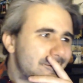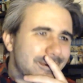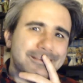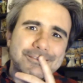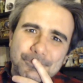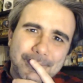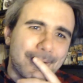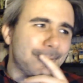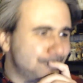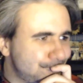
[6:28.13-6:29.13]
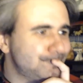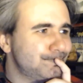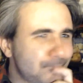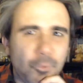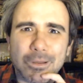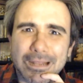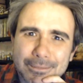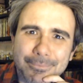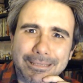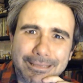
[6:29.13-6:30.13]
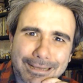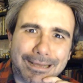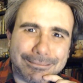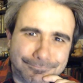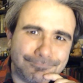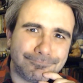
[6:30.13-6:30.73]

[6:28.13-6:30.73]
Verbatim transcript: Cazzo però, pure il Mira!